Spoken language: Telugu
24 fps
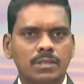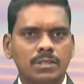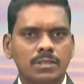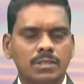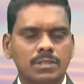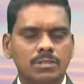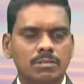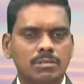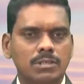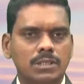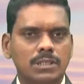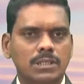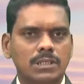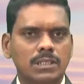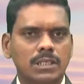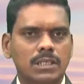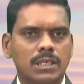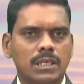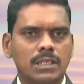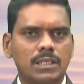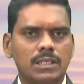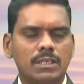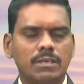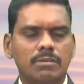
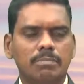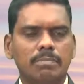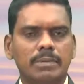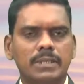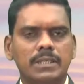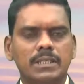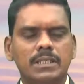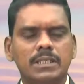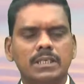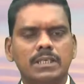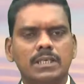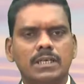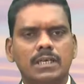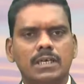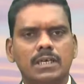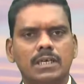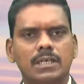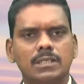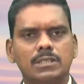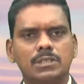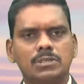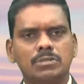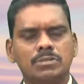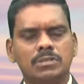సృష్టికర్తకు ప్రతిగా
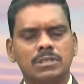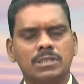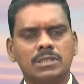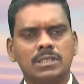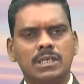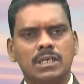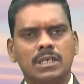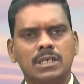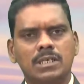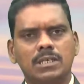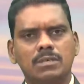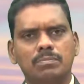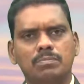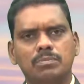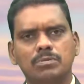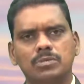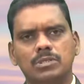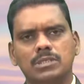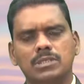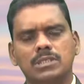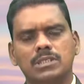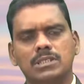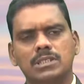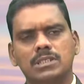సృష్టాన్ని
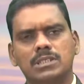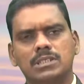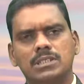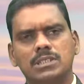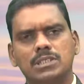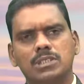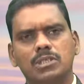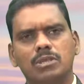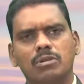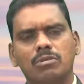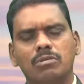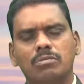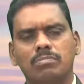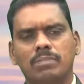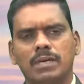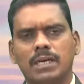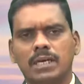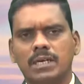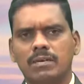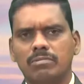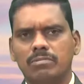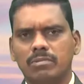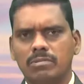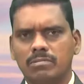పూజించే స్థితిలో
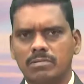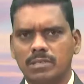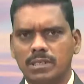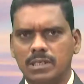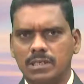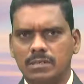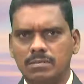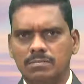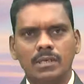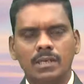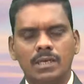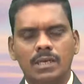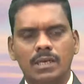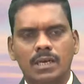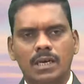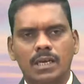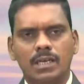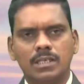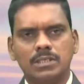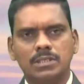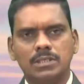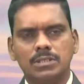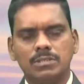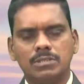మానవుడు ఉన్నాడు
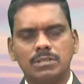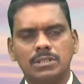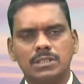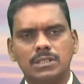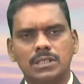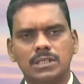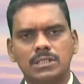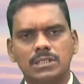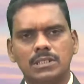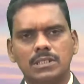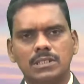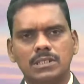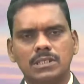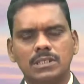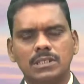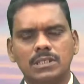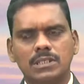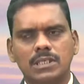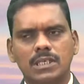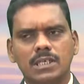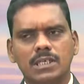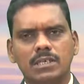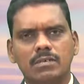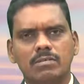కానీ సృష్టిని చేసింది
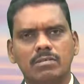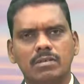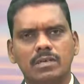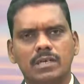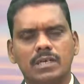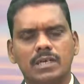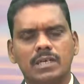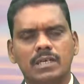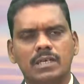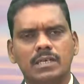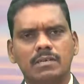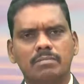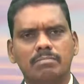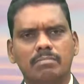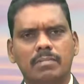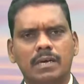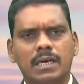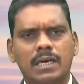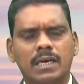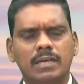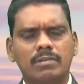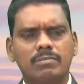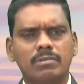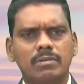దేని కొరకంటే
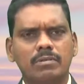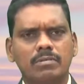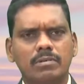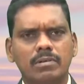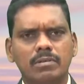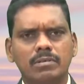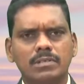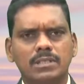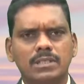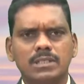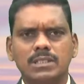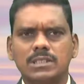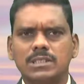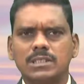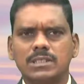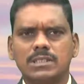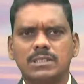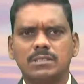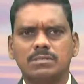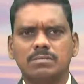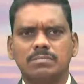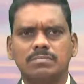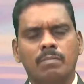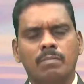మానవుడి కొరకు చేస్తాడు